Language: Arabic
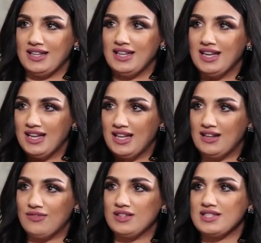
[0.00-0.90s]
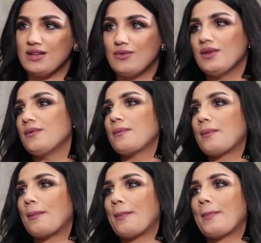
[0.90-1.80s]
ال... وفي عندك حدا
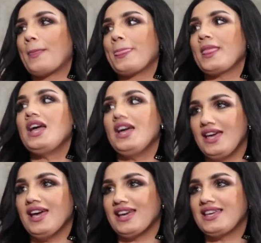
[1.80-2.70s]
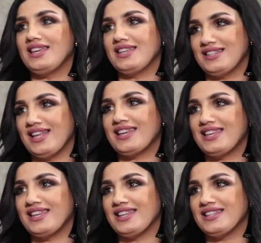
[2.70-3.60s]
بتنغرمي فيه بالمسلسل؟ ايه أكيد
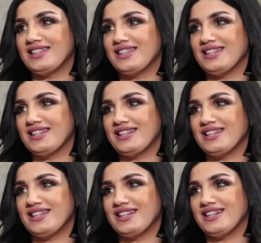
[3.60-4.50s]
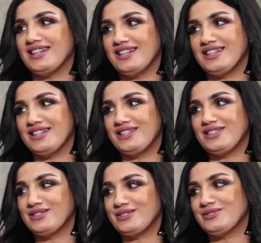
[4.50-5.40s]
أكيد مين البطل؟
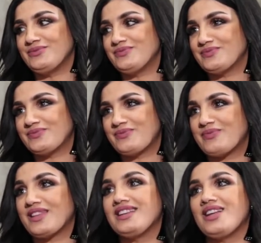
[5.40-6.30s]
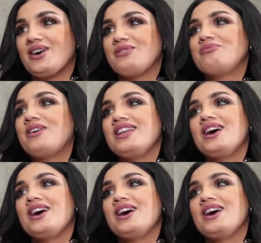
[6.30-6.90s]
آه بطليك فينا لا نقول ما